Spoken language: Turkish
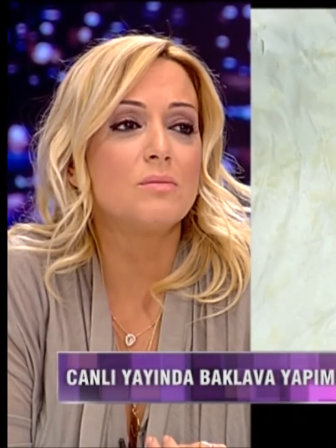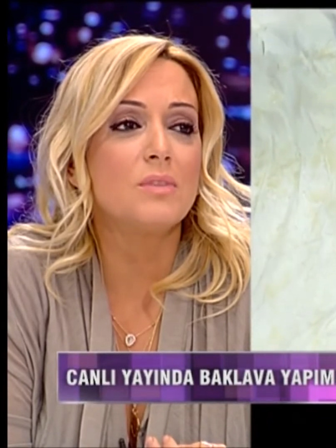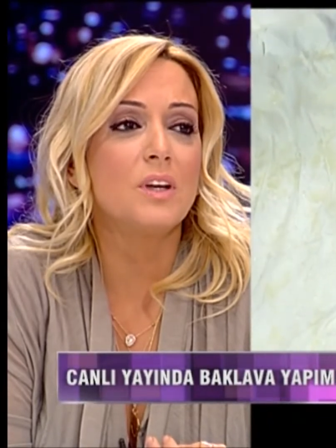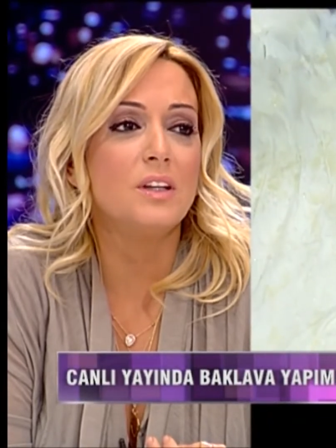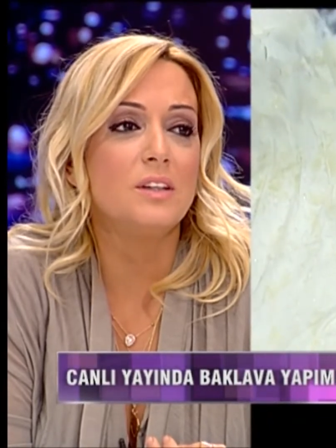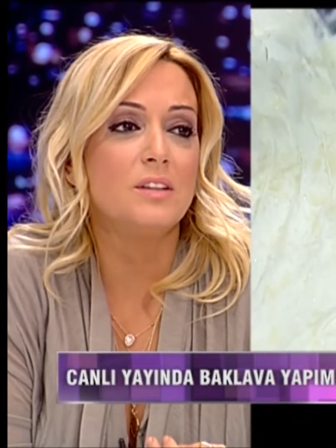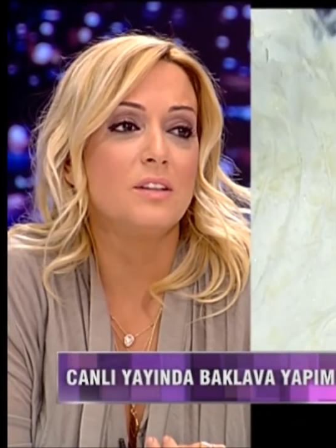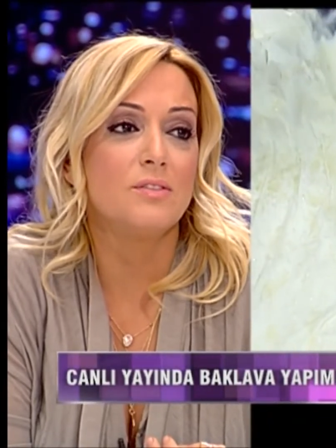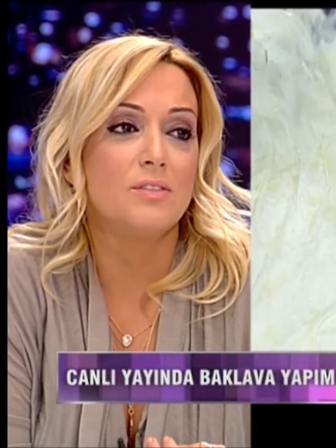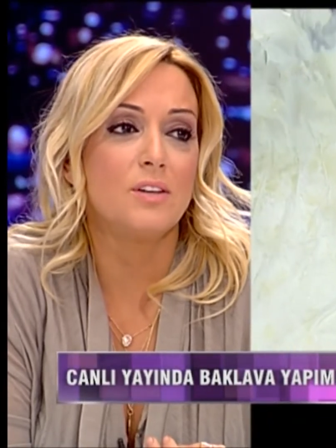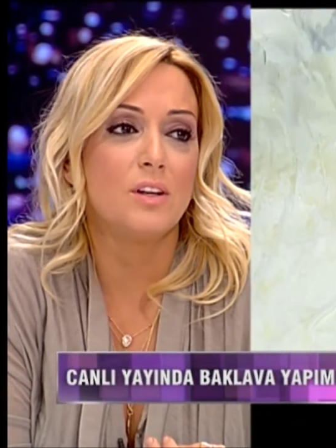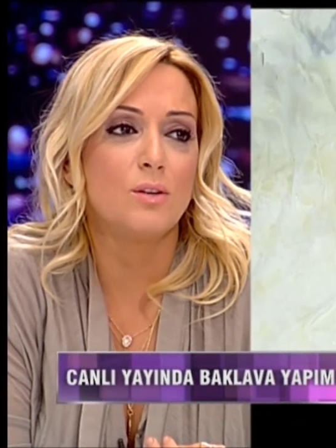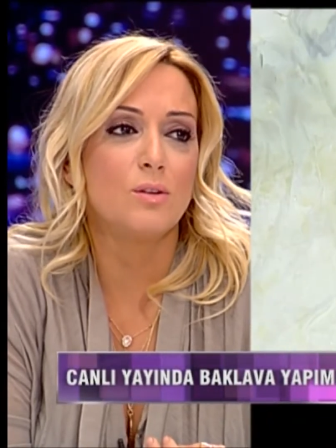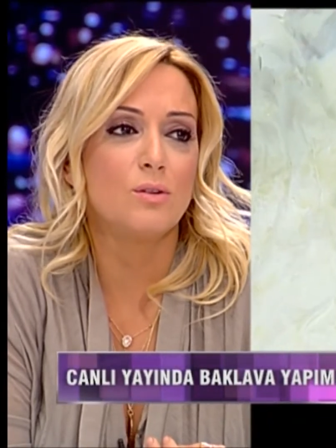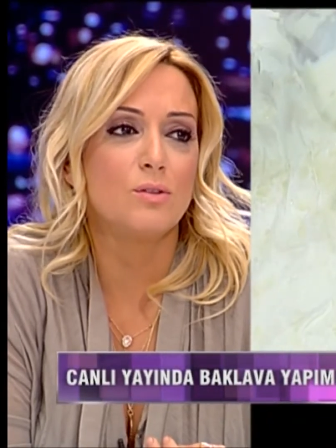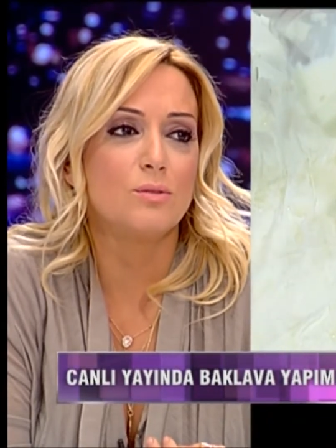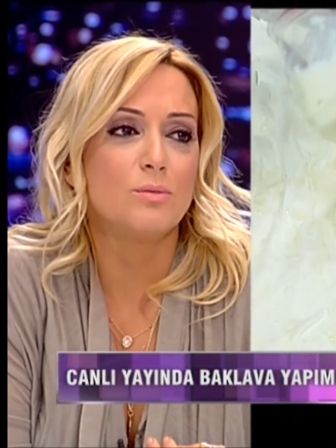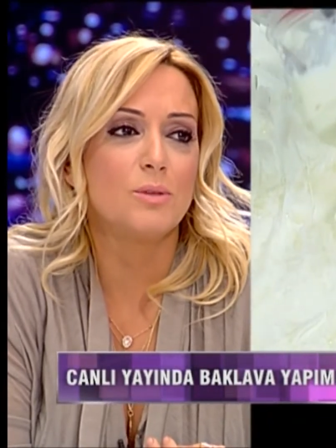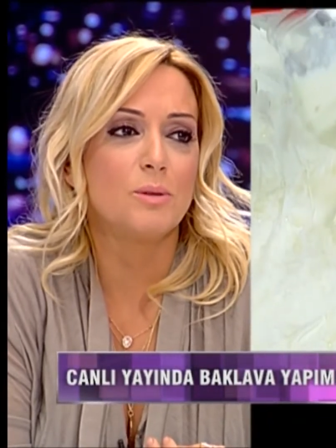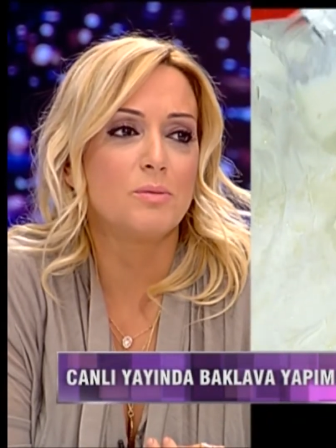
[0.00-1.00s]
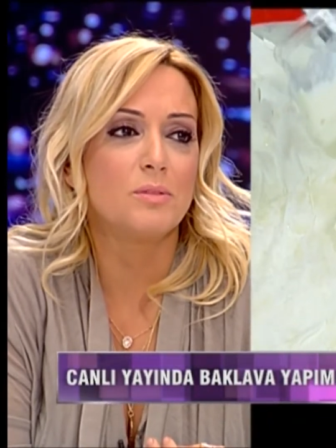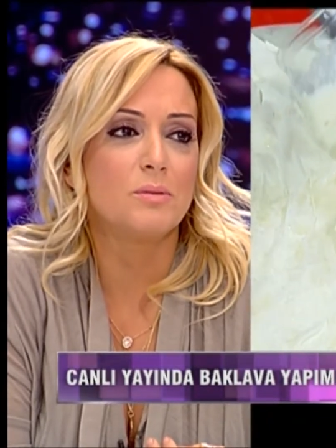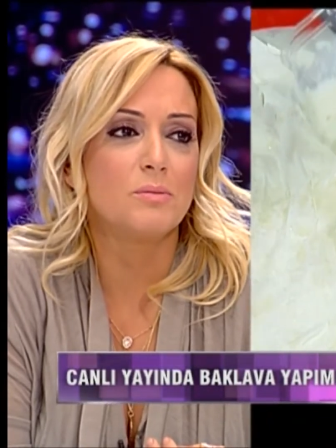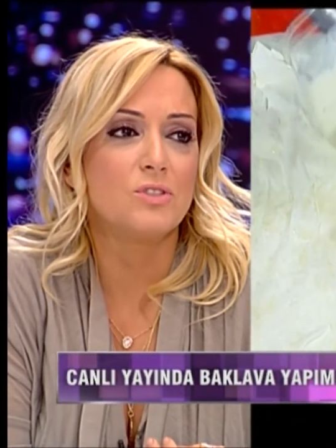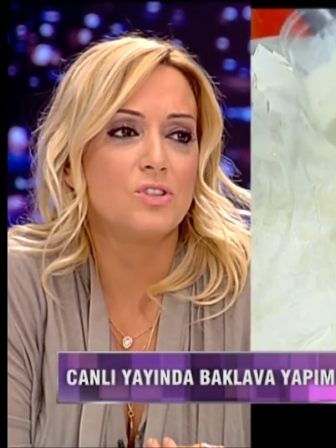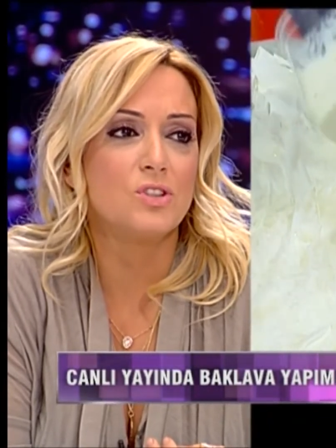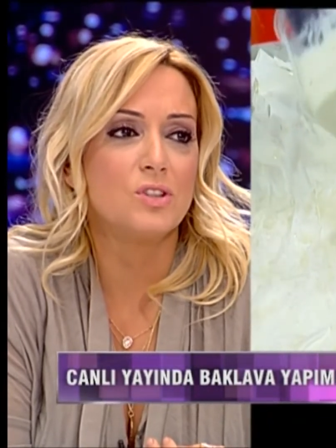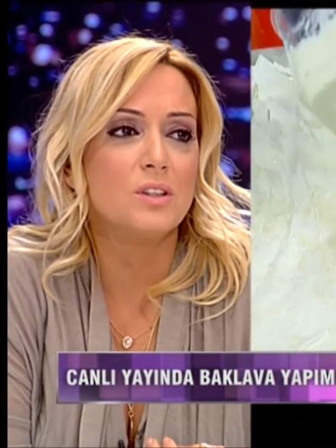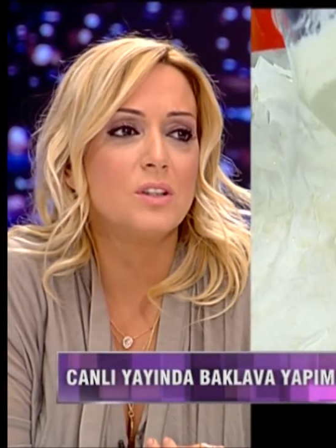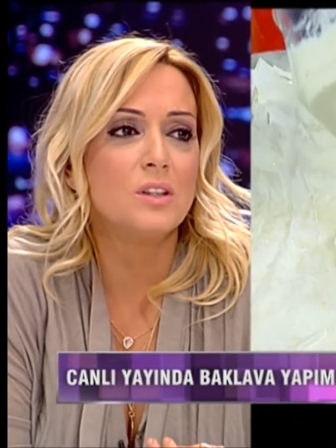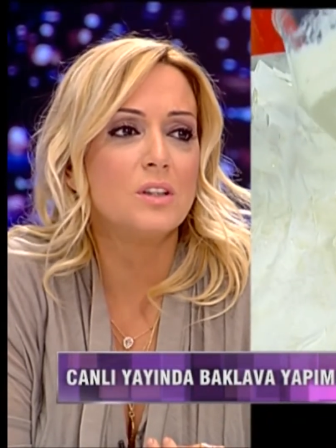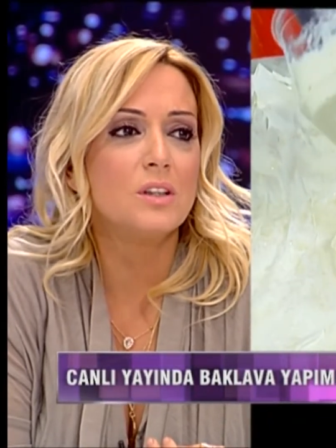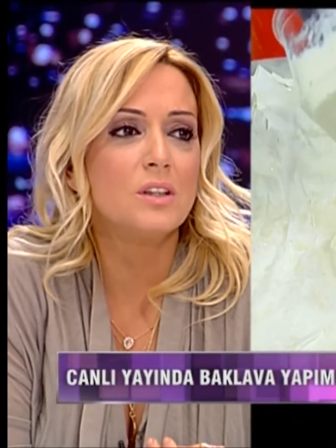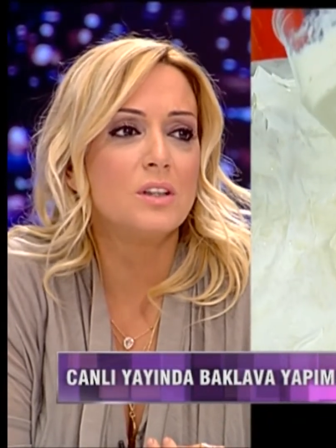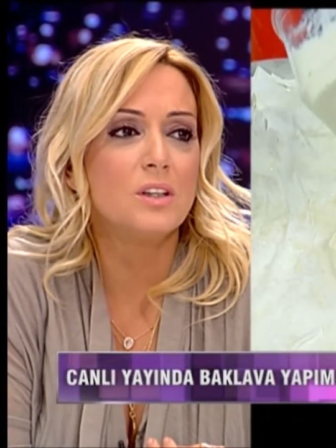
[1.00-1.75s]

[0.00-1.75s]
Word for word: Yani ilk defa gördüm yapılmışını,